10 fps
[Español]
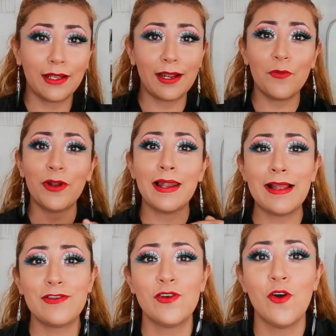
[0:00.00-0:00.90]
se acabó el
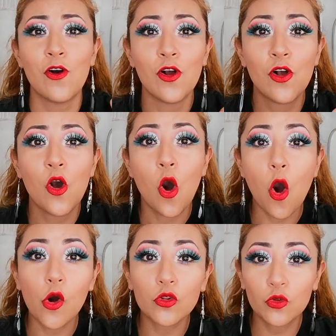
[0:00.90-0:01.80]
año,
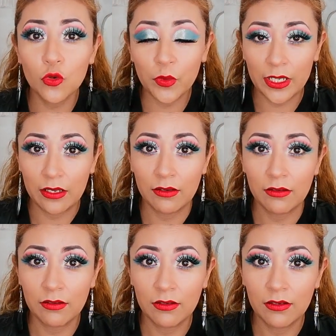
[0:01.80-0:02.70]
octubre,
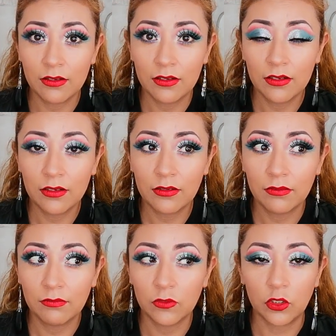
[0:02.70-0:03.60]

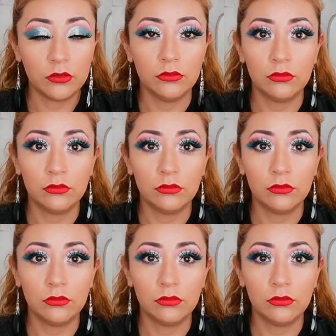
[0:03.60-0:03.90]
no,